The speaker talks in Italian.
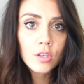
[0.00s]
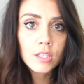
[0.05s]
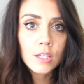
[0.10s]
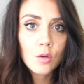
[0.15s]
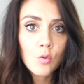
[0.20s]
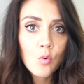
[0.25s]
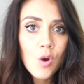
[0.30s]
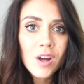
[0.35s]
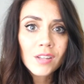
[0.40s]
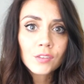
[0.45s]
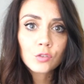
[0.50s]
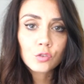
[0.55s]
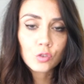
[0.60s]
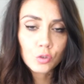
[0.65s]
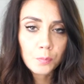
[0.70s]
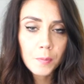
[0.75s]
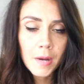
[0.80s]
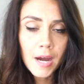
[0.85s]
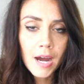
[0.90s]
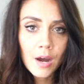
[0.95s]
ogni
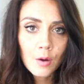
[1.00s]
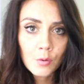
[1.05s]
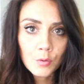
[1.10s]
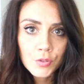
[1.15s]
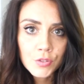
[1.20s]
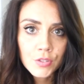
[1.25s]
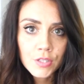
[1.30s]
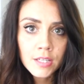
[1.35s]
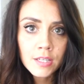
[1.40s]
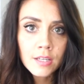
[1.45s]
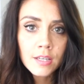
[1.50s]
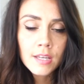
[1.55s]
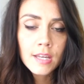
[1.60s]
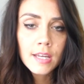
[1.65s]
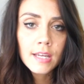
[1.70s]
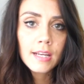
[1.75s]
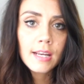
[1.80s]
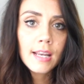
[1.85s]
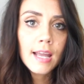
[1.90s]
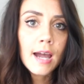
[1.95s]
4 pause
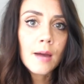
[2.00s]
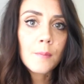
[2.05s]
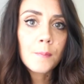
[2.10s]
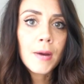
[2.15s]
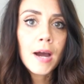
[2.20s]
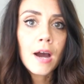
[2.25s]
la